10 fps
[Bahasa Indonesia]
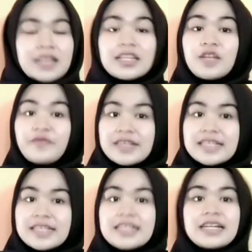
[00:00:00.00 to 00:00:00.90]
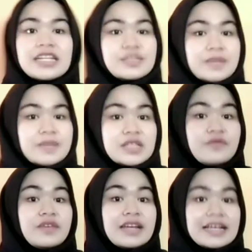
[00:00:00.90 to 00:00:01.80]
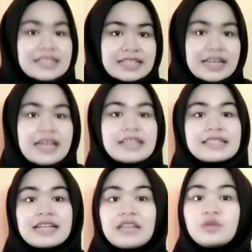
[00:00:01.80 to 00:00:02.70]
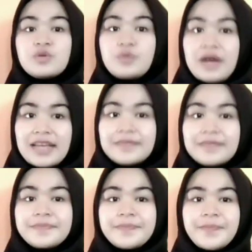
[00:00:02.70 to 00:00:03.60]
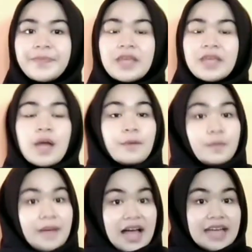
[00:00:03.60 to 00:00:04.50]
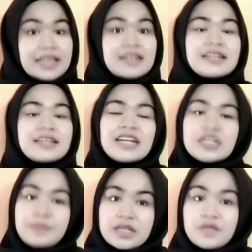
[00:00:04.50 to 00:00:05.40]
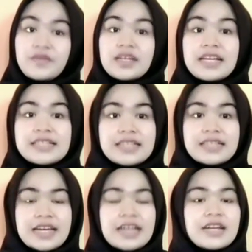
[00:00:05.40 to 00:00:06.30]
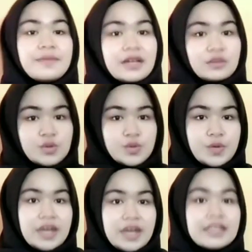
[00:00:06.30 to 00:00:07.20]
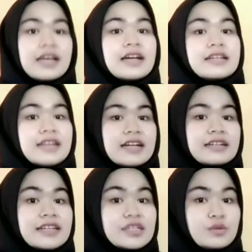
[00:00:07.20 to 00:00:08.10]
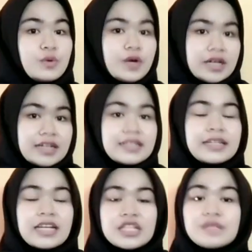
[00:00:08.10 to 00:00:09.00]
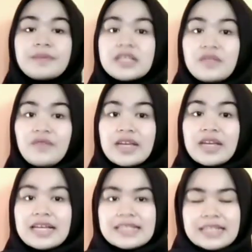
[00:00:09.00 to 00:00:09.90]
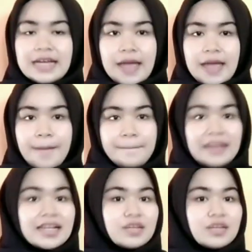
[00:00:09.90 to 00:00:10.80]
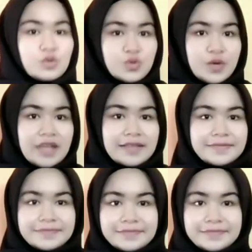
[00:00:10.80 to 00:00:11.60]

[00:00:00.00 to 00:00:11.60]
televisi dengan spesifikasi daya 100 watt, pompa air dengan spesifikasi daya 600 watt, dan rice cooker dengan spesifikasi daya 400 watt.